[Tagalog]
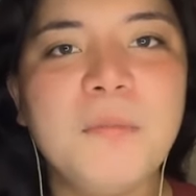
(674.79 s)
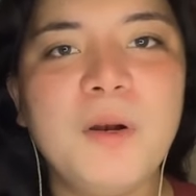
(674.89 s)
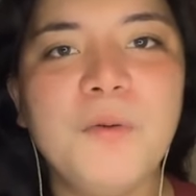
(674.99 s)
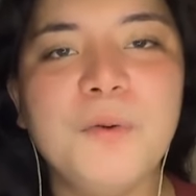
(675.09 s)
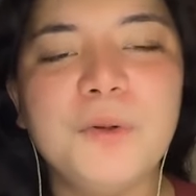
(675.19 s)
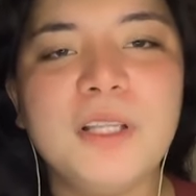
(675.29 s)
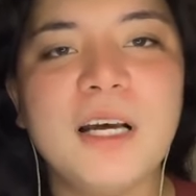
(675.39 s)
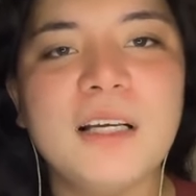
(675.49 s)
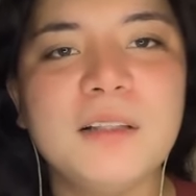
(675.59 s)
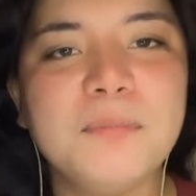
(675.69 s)
Malungkot
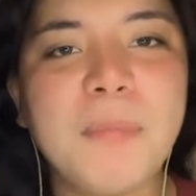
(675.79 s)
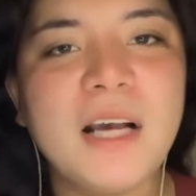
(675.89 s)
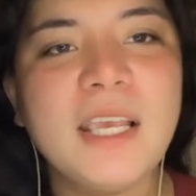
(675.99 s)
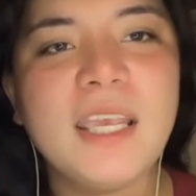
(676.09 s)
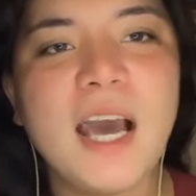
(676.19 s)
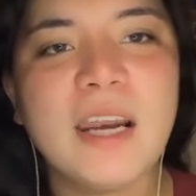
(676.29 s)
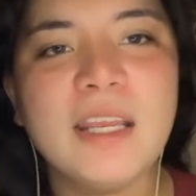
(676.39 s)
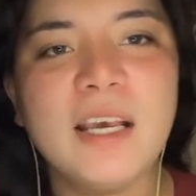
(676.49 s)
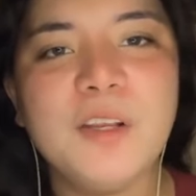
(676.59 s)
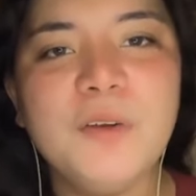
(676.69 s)
ang
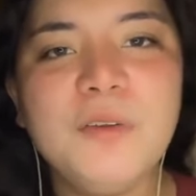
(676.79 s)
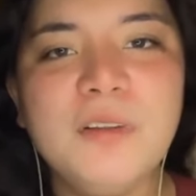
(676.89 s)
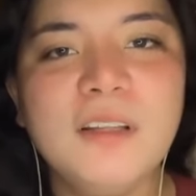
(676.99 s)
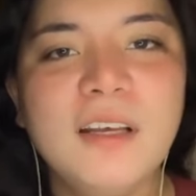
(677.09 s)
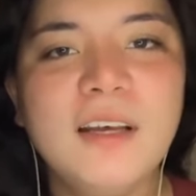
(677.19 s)
pangyayari ngayon.